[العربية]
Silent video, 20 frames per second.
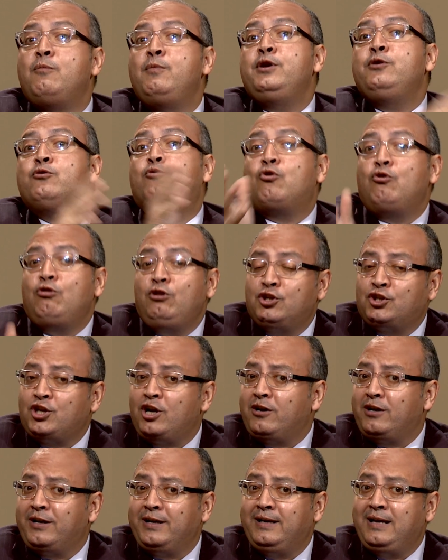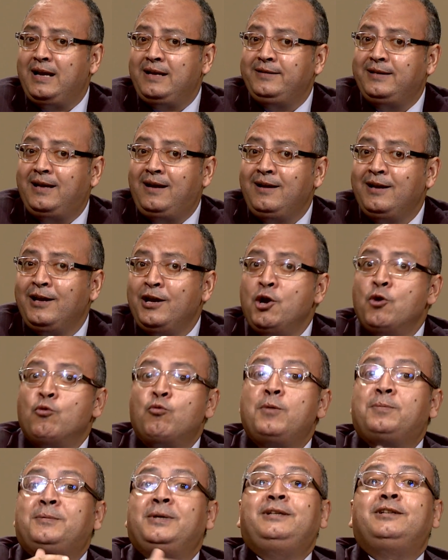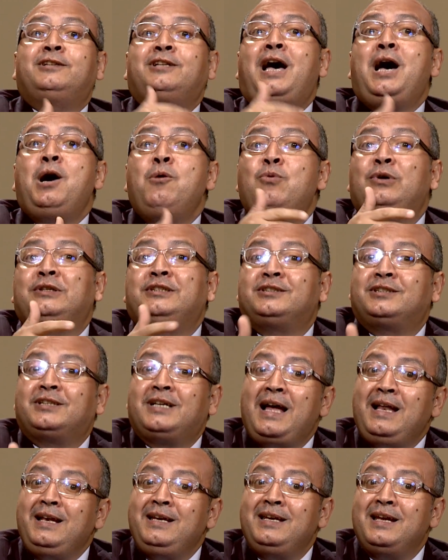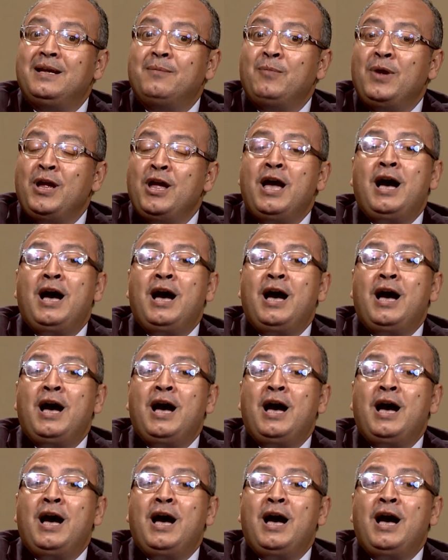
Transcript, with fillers: من كل شجر الجنة وابتدت حواء تتكلم